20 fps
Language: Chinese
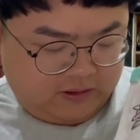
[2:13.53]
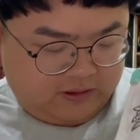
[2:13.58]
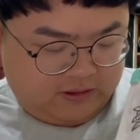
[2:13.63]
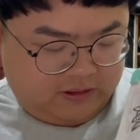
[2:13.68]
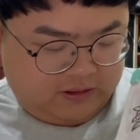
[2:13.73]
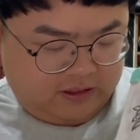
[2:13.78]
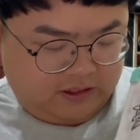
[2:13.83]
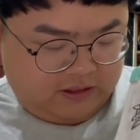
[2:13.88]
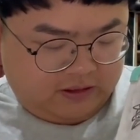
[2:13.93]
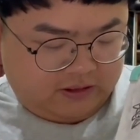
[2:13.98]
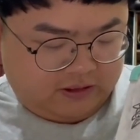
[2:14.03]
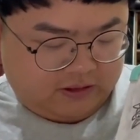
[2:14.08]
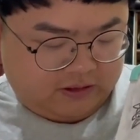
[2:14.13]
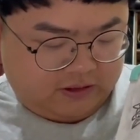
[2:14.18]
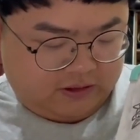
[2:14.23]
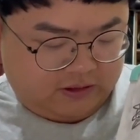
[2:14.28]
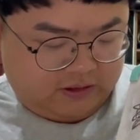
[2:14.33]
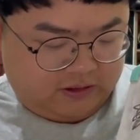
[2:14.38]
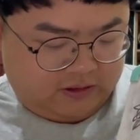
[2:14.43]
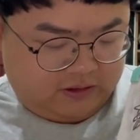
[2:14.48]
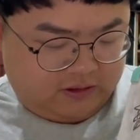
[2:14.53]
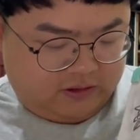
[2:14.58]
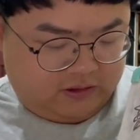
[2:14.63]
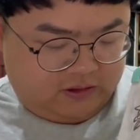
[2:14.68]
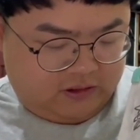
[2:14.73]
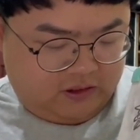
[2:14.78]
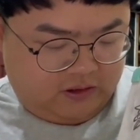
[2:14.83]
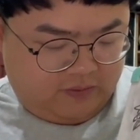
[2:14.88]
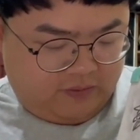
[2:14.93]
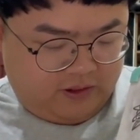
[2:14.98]
它长得
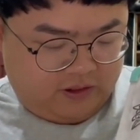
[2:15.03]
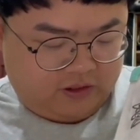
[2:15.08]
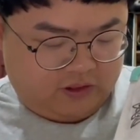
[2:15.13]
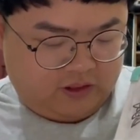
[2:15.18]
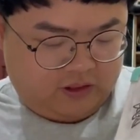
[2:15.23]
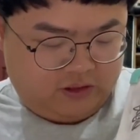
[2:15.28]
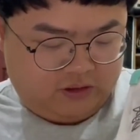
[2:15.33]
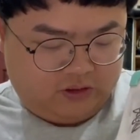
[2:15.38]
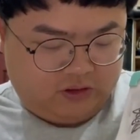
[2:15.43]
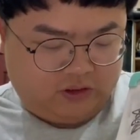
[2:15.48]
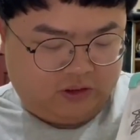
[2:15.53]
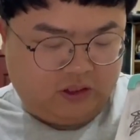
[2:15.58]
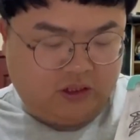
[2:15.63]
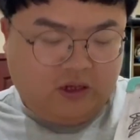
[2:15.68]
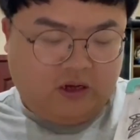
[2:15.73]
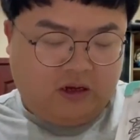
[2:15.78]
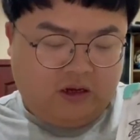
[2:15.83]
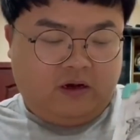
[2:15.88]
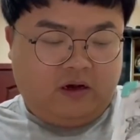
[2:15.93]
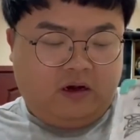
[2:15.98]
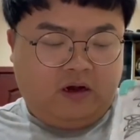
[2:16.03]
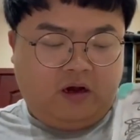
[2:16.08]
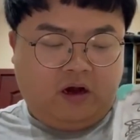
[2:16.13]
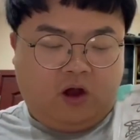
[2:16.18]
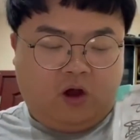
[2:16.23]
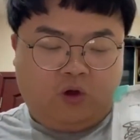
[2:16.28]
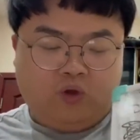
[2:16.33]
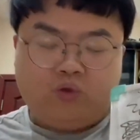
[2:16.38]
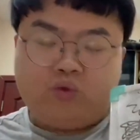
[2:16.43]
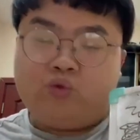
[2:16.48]
特别像一只
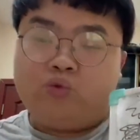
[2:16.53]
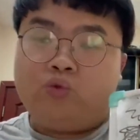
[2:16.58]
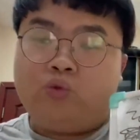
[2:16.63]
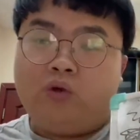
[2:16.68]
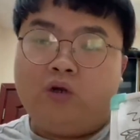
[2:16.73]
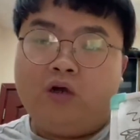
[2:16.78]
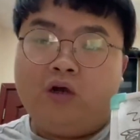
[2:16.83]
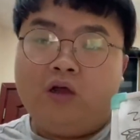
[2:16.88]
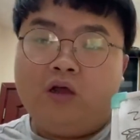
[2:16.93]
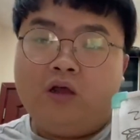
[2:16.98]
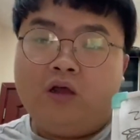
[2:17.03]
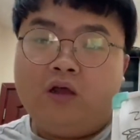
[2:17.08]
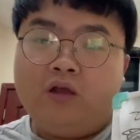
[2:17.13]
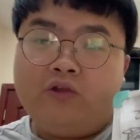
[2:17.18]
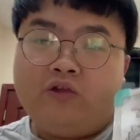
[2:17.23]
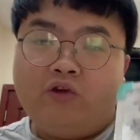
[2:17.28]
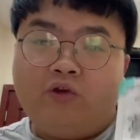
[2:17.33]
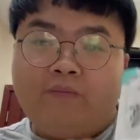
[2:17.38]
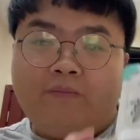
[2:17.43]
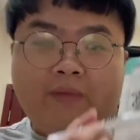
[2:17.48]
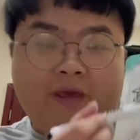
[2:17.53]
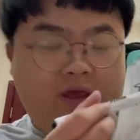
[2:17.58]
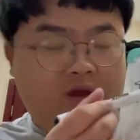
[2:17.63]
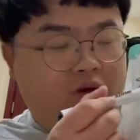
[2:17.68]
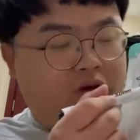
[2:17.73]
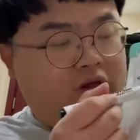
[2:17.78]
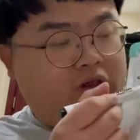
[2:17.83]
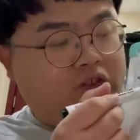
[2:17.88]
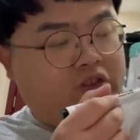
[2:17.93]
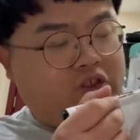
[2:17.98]
老鼠，就是没
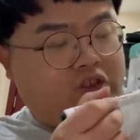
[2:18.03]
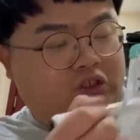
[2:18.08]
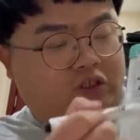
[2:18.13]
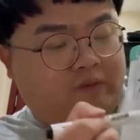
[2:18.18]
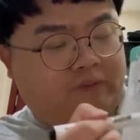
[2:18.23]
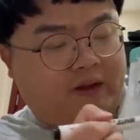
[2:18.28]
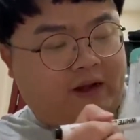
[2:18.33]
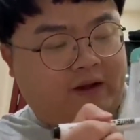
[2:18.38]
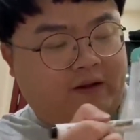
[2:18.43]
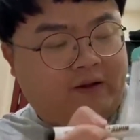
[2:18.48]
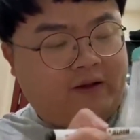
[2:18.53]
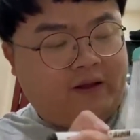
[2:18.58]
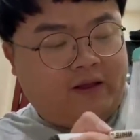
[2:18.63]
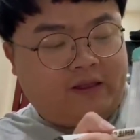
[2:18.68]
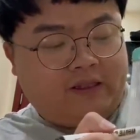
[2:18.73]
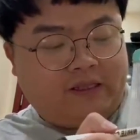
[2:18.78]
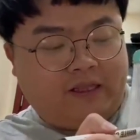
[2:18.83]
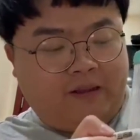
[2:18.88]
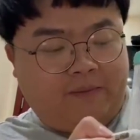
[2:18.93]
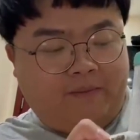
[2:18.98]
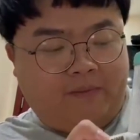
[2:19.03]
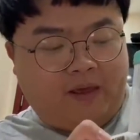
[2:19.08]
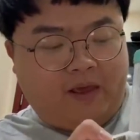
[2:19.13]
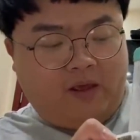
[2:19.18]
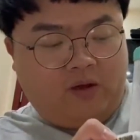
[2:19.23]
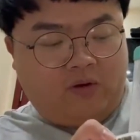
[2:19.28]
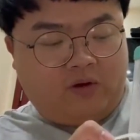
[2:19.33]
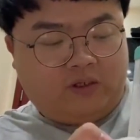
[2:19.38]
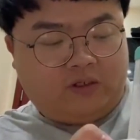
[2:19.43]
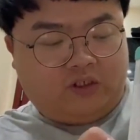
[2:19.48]
有了翅膀。它没
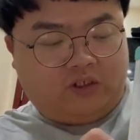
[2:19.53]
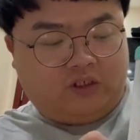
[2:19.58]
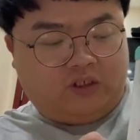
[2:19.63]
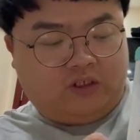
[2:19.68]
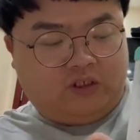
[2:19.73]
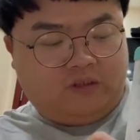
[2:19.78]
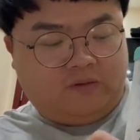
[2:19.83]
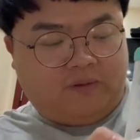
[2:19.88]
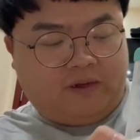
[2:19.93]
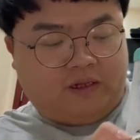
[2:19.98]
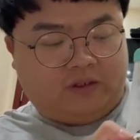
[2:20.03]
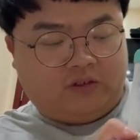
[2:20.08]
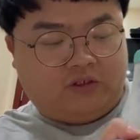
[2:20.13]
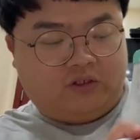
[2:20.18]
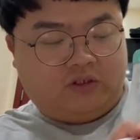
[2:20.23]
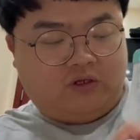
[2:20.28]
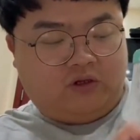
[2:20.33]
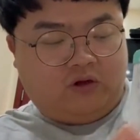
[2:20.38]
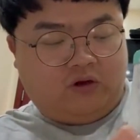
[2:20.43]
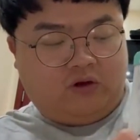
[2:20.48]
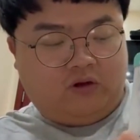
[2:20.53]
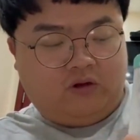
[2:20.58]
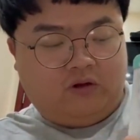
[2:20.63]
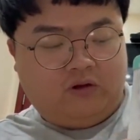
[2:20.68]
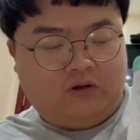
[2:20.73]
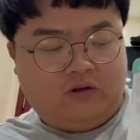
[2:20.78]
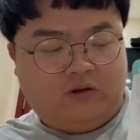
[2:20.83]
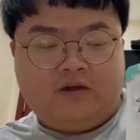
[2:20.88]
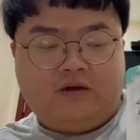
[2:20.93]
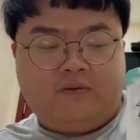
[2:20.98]
有了翅膀之后，
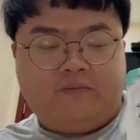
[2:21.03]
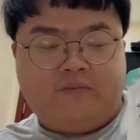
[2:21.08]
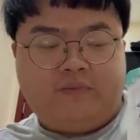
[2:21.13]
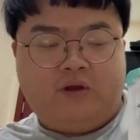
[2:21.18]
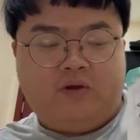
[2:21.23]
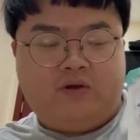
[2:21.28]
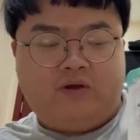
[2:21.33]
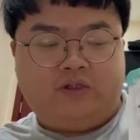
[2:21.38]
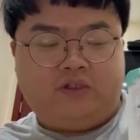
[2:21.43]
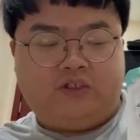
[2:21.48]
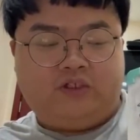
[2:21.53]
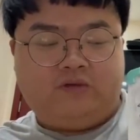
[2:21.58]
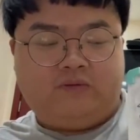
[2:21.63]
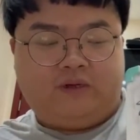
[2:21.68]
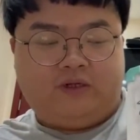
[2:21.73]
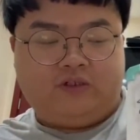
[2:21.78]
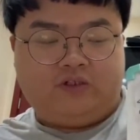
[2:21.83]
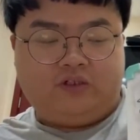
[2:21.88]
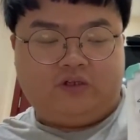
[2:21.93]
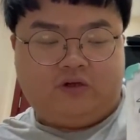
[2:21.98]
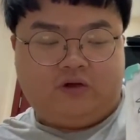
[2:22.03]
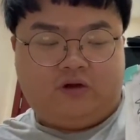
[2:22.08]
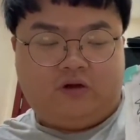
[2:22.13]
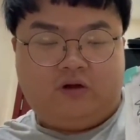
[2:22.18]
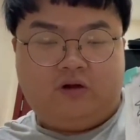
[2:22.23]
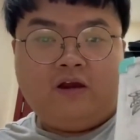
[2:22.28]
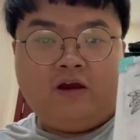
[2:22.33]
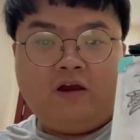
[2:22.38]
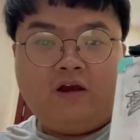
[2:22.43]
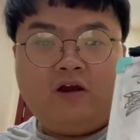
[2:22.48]
没有了翅膀之
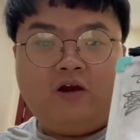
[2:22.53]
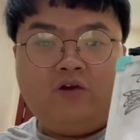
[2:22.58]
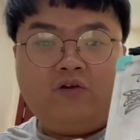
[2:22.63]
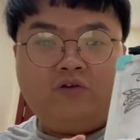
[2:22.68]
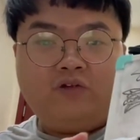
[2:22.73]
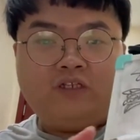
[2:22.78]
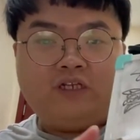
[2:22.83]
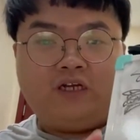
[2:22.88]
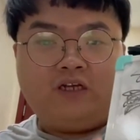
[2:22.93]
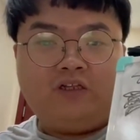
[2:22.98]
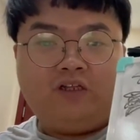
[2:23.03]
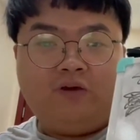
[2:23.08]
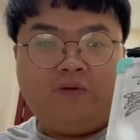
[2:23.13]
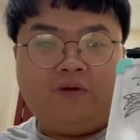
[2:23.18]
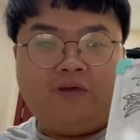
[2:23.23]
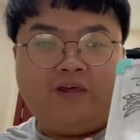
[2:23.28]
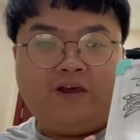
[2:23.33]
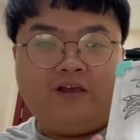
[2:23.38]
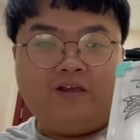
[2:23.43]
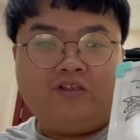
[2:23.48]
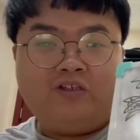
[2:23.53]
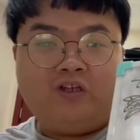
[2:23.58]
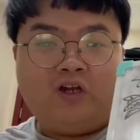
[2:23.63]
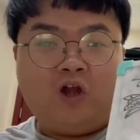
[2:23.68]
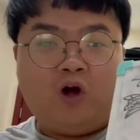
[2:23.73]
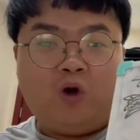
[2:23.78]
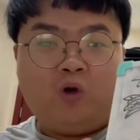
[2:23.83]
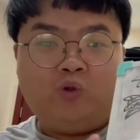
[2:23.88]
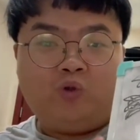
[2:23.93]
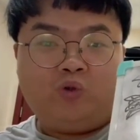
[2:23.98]
后，然后又长得特别像一只
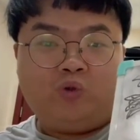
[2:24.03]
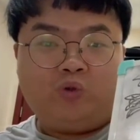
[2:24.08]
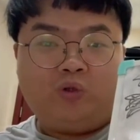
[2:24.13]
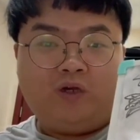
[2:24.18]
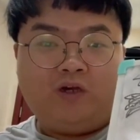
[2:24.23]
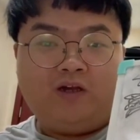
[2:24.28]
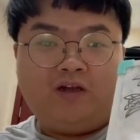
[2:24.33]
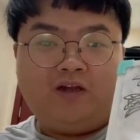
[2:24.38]
老鼠，